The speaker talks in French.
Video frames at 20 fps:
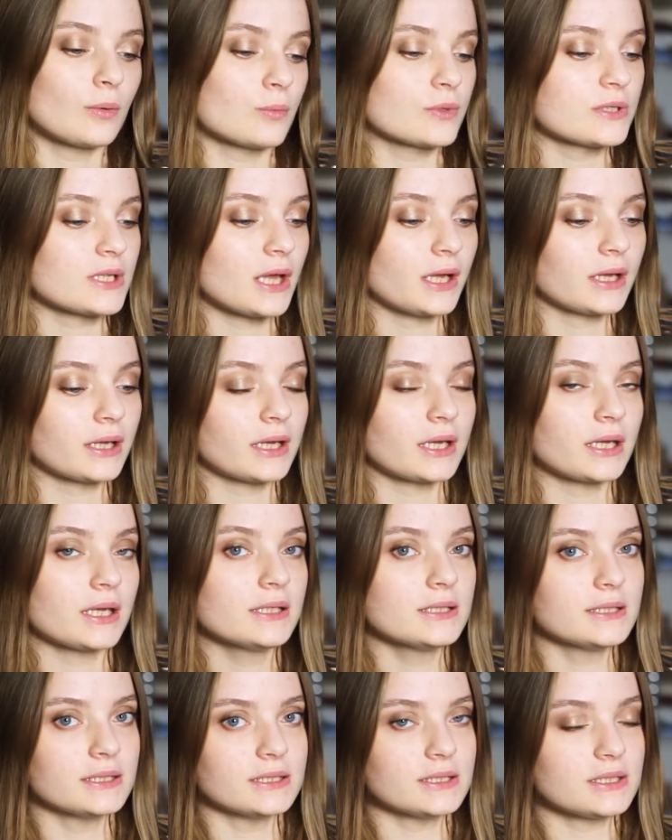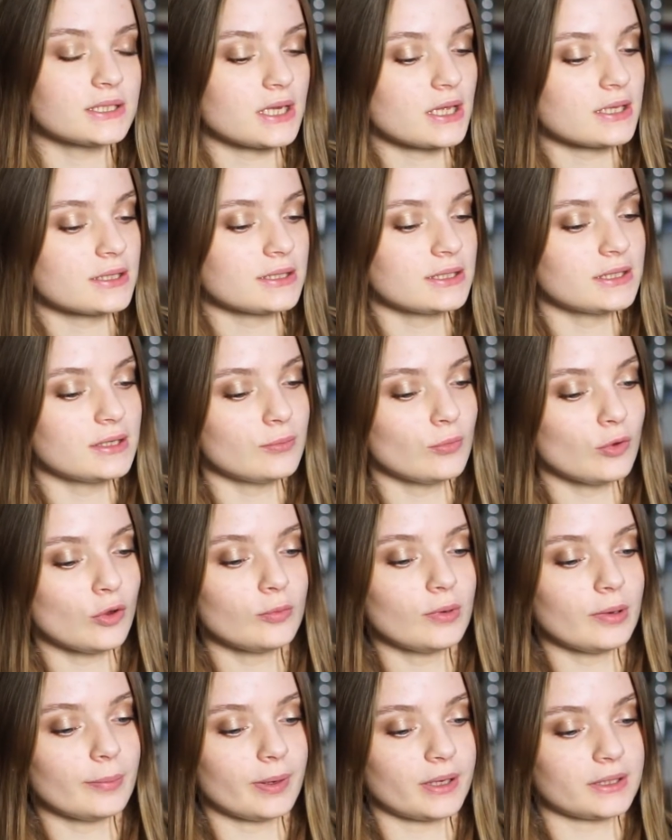commencé à créer des chaises et des
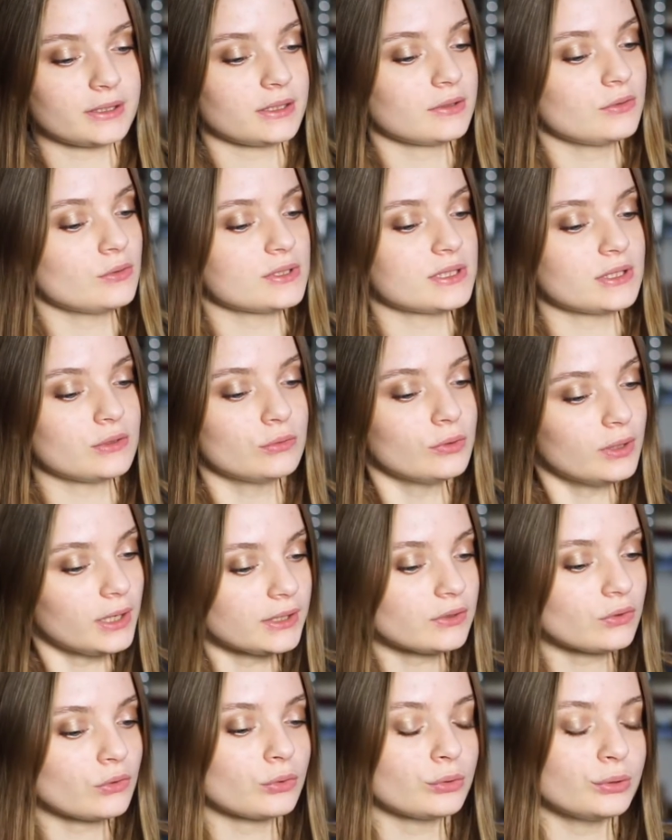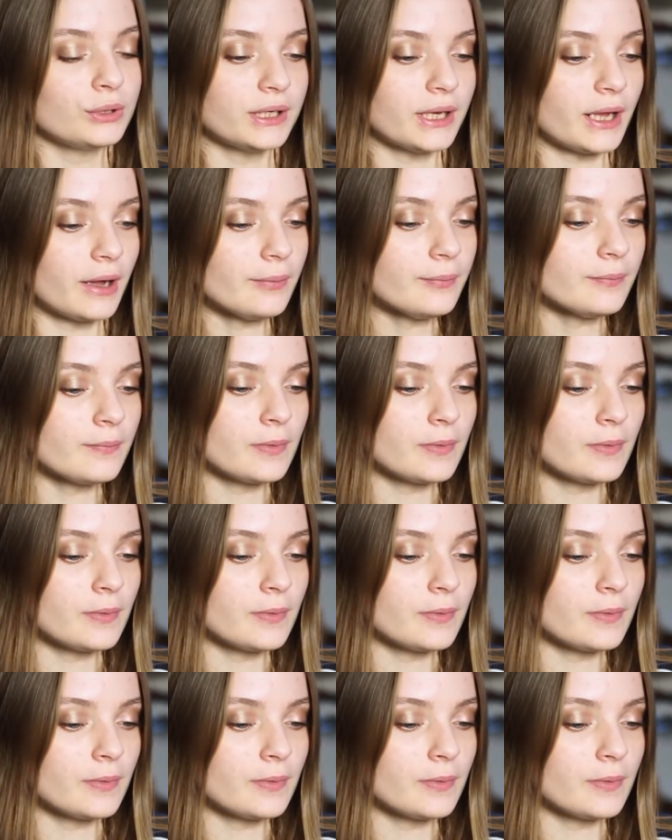meubles à partir de ces deux lettres-là.